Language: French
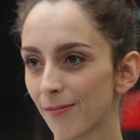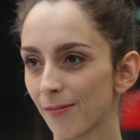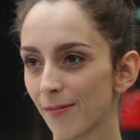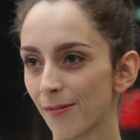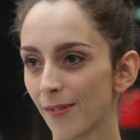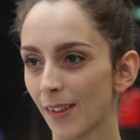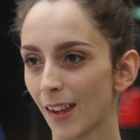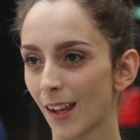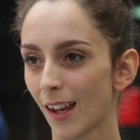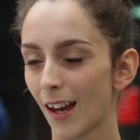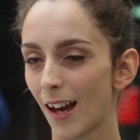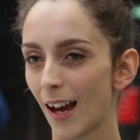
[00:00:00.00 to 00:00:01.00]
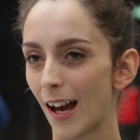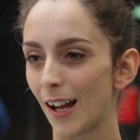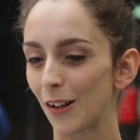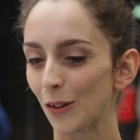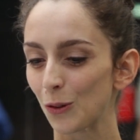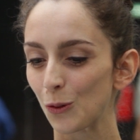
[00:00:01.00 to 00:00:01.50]
d'une danseuse
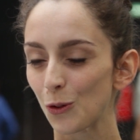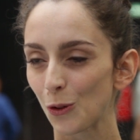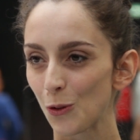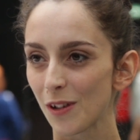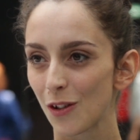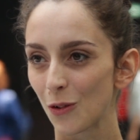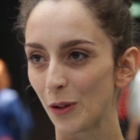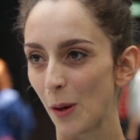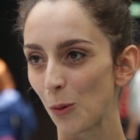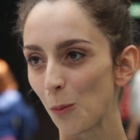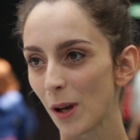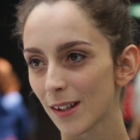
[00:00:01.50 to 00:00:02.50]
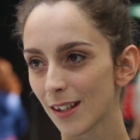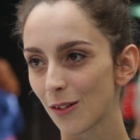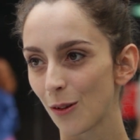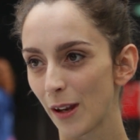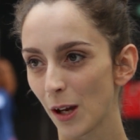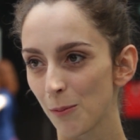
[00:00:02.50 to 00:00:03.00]
Alors, aujourd'hui, c'est une journée un peu
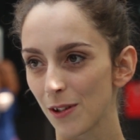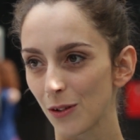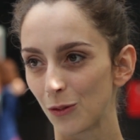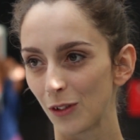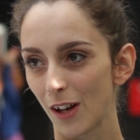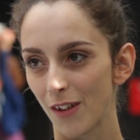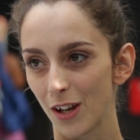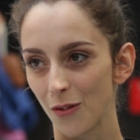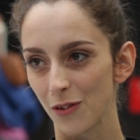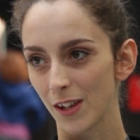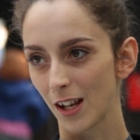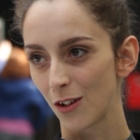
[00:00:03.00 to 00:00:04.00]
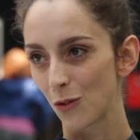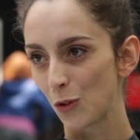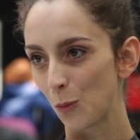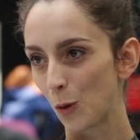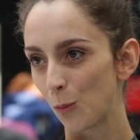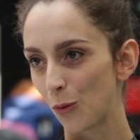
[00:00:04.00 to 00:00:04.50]
particulière parce qu'on travaille en scène
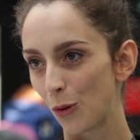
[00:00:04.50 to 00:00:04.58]
justement